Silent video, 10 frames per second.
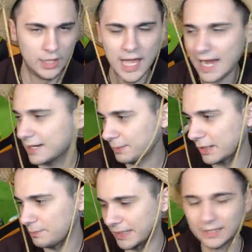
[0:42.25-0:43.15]
Anche perché
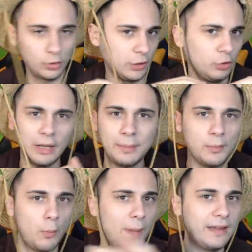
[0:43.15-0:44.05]
è un pacchetto che non
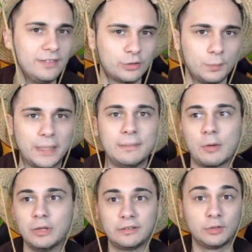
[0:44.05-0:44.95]
abbiamo mai mai visto prima,
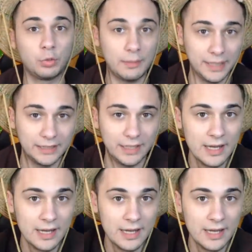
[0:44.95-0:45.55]
quindi sicuramente